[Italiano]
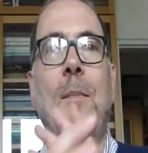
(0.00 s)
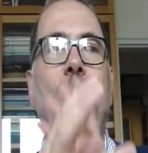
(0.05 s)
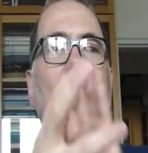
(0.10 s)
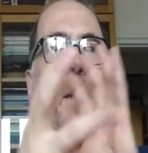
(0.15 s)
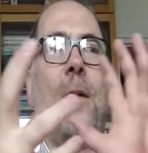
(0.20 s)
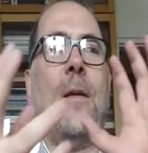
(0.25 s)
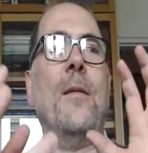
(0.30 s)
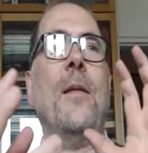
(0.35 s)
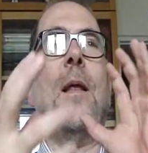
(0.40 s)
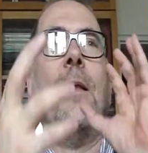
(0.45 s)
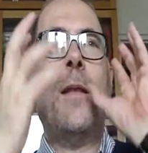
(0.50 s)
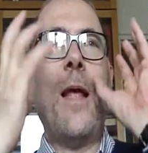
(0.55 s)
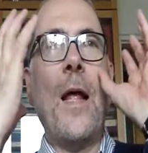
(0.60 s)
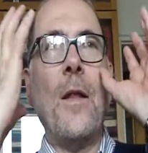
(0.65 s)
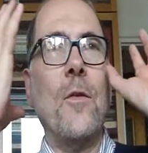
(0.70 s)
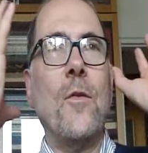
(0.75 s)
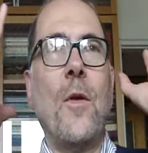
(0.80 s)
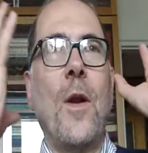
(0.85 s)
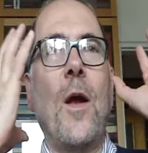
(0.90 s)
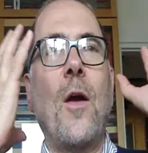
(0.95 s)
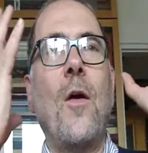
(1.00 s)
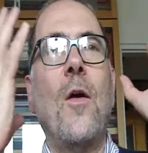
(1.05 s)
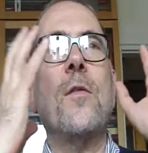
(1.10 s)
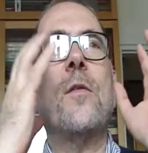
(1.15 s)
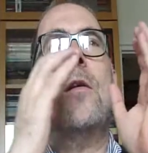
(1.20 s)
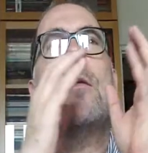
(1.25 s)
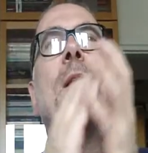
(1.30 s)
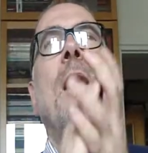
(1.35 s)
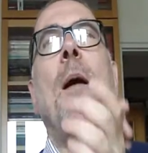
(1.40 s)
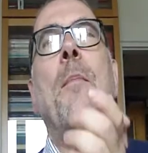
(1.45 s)
per, da tanto la
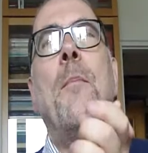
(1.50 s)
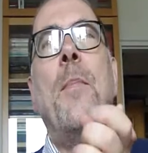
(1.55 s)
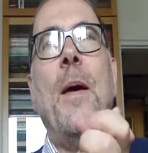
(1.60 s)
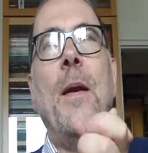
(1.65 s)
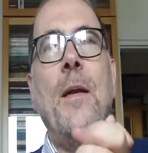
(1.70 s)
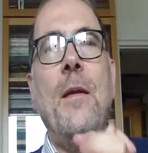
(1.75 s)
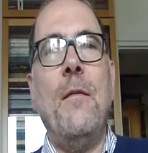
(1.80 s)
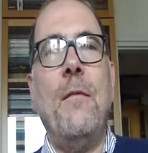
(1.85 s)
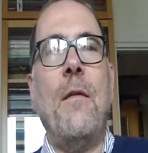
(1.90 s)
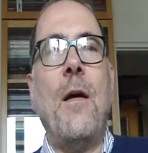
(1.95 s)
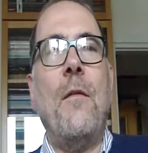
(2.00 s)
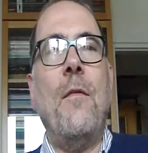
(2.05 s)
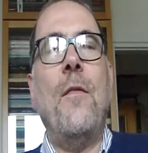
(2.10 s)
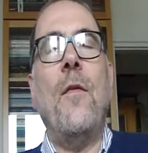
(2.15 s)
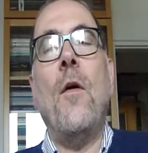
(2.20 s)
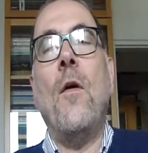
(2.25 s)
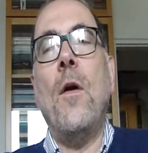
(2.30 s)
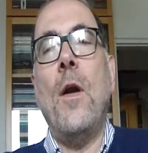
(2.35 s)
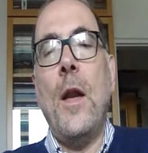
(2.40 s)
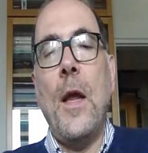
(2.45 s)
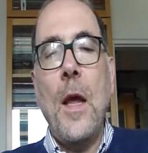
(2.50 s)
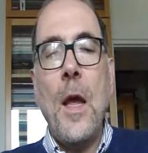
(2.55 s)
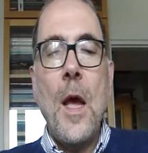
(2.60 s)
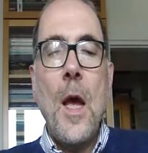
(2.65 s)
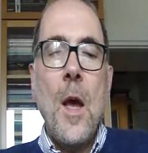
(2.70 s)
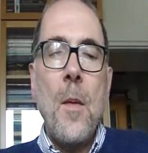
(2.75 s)
cosa appariva folle.